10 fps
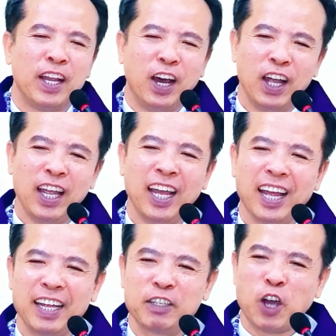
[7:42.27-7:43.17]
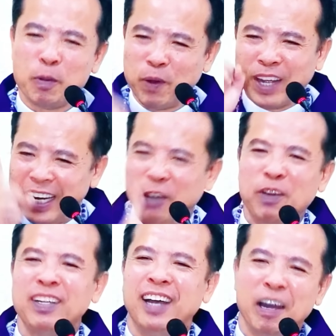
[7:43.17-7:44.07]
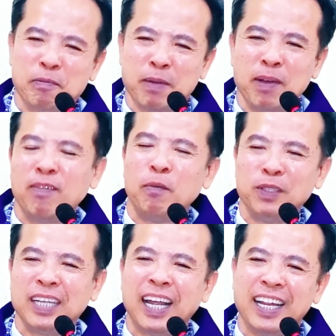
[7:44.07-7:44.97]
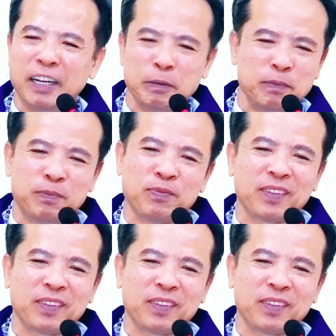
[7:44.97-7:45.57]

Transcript: rồi à, còn một cái điều nữa mà bước vào mùa chay đó